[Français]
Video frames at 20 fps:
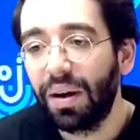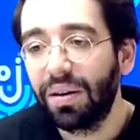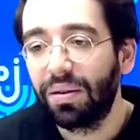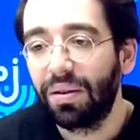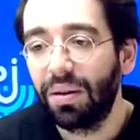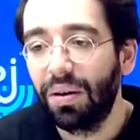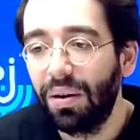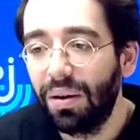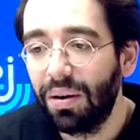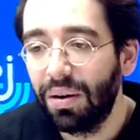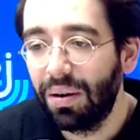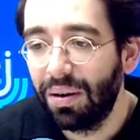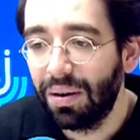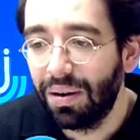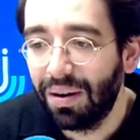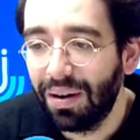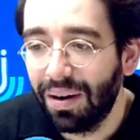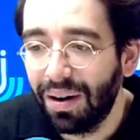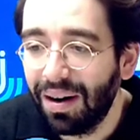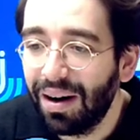parce que
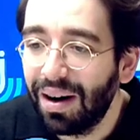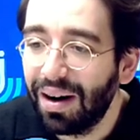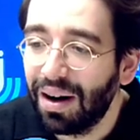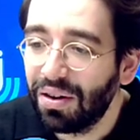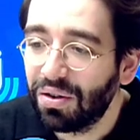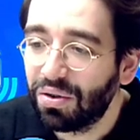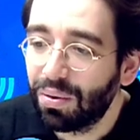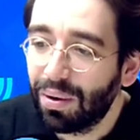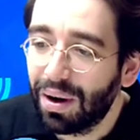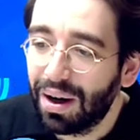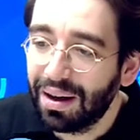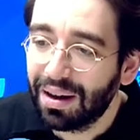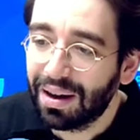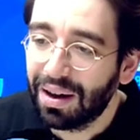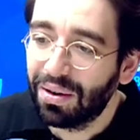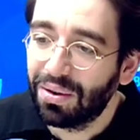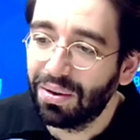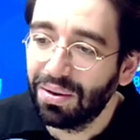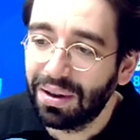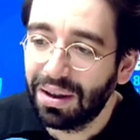la, joie est
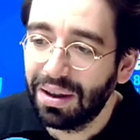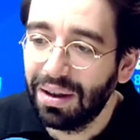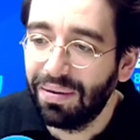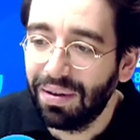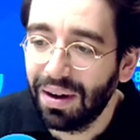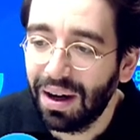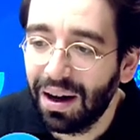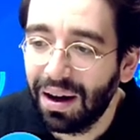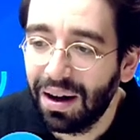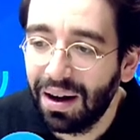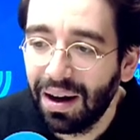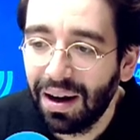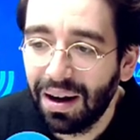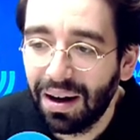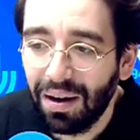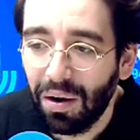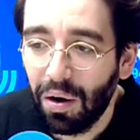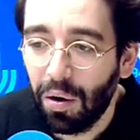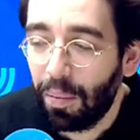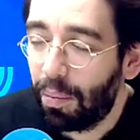quelque chose qui vient
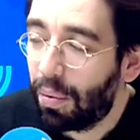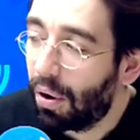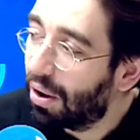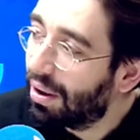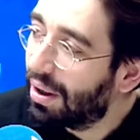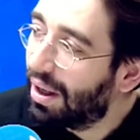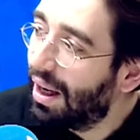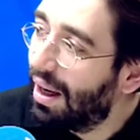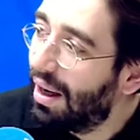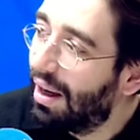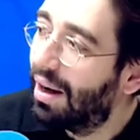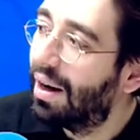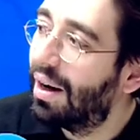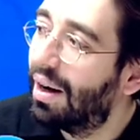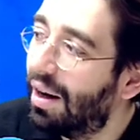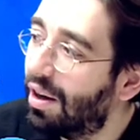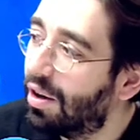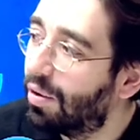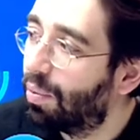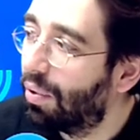euh, porter
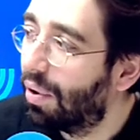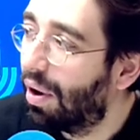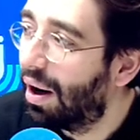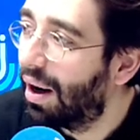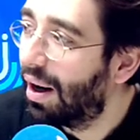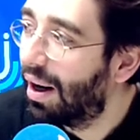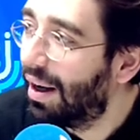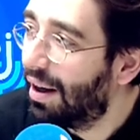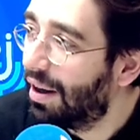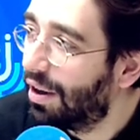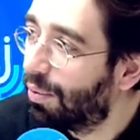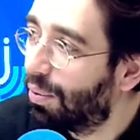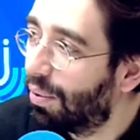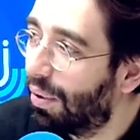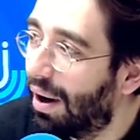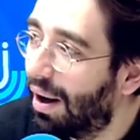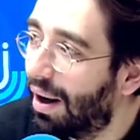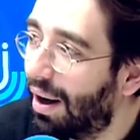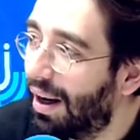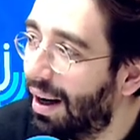l'espoir, et
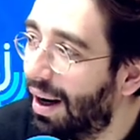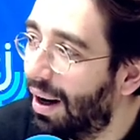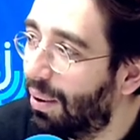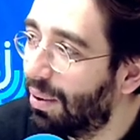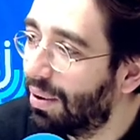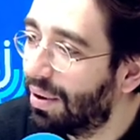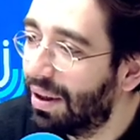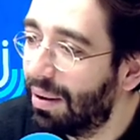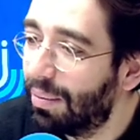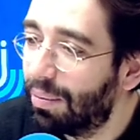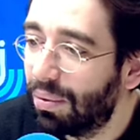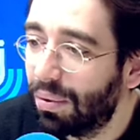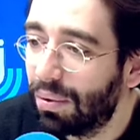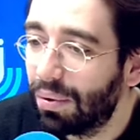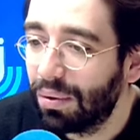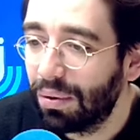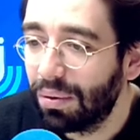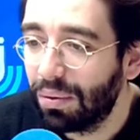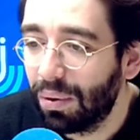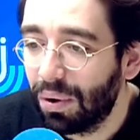l'espoir est là aussi
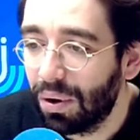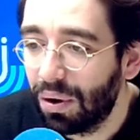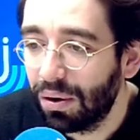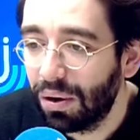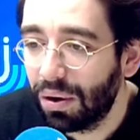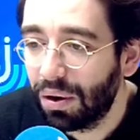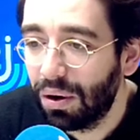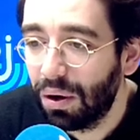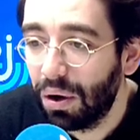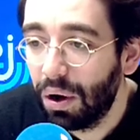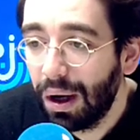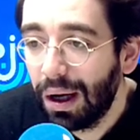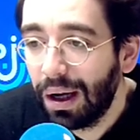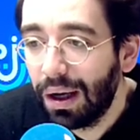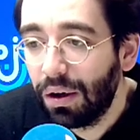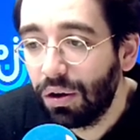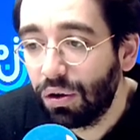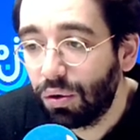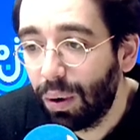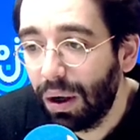pour nous rendre euh,
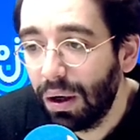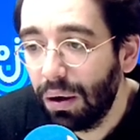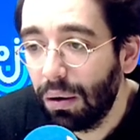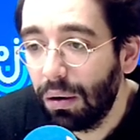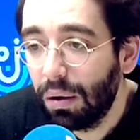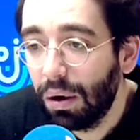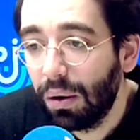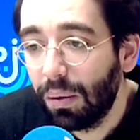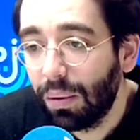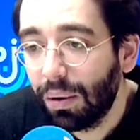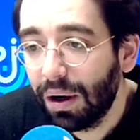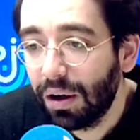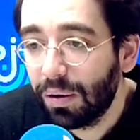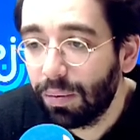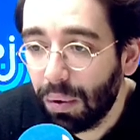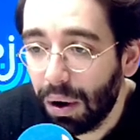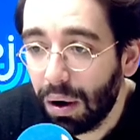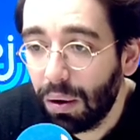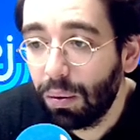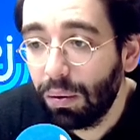joyeux. Et donc
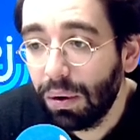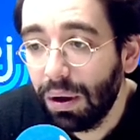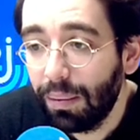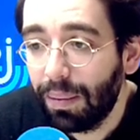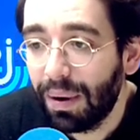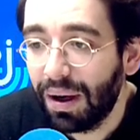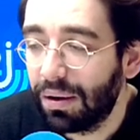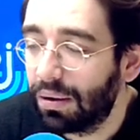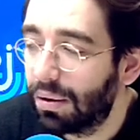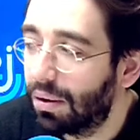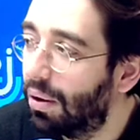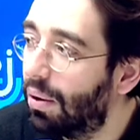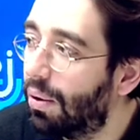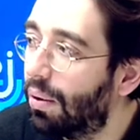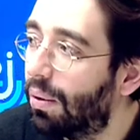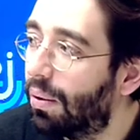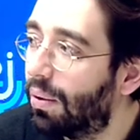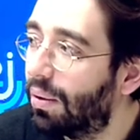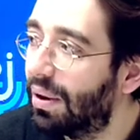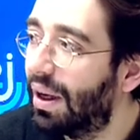l'espoir, oui, parce
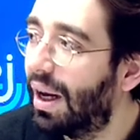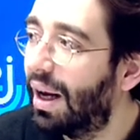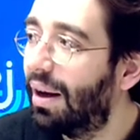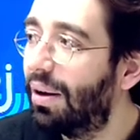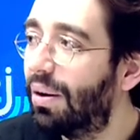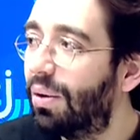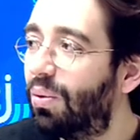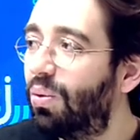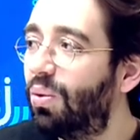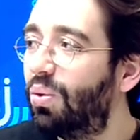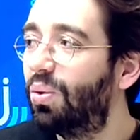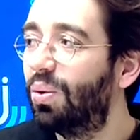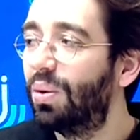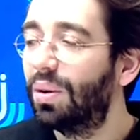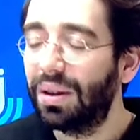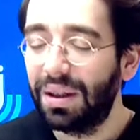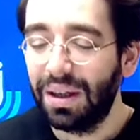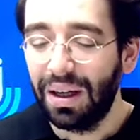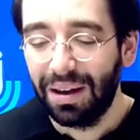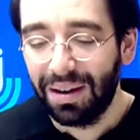que on a
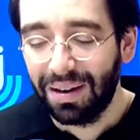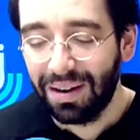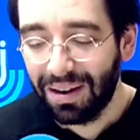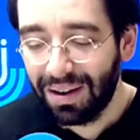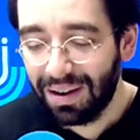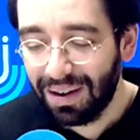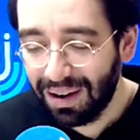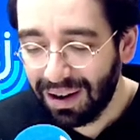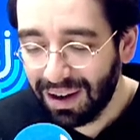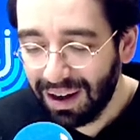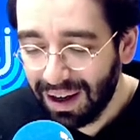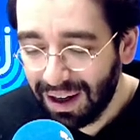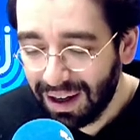toujours cette euh,